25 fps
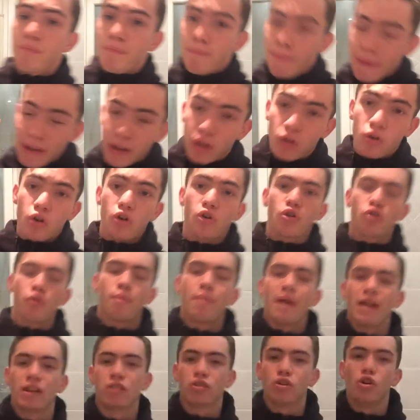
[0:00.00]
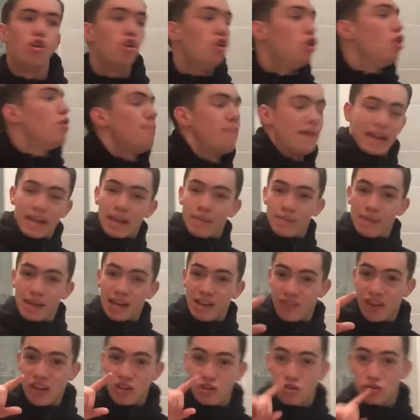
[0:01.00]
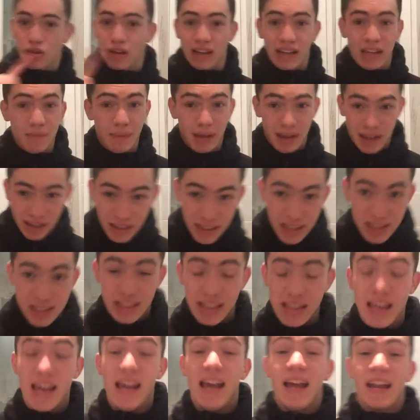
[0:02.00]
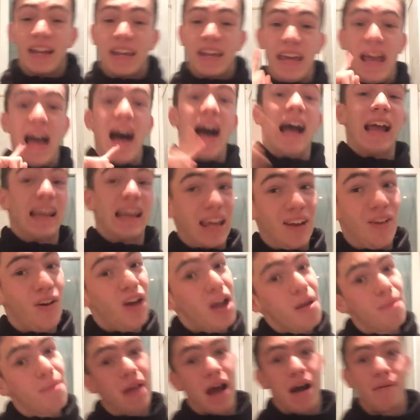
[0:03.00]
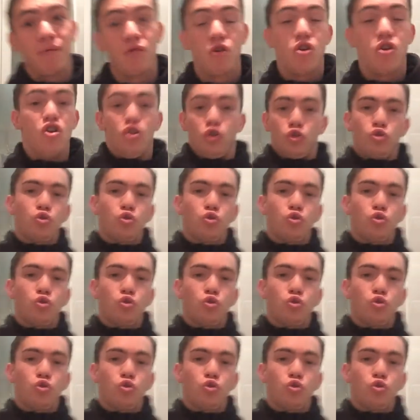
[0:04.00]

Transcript: Piccolo gruppetto, perché mi riferisco anche ai milanisti, che anche noi abbiamo.